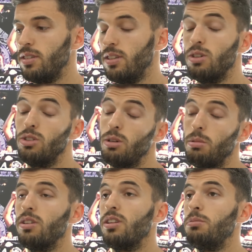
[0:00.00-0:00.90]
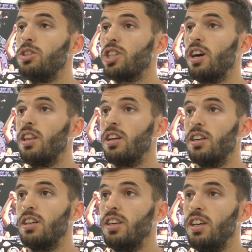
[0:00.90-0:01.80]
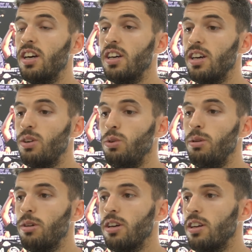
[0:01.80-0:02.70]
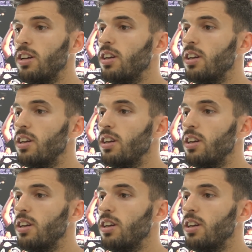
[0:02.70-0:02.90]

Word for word: e quando souberam da minha chegada aqui a, a Coimbra,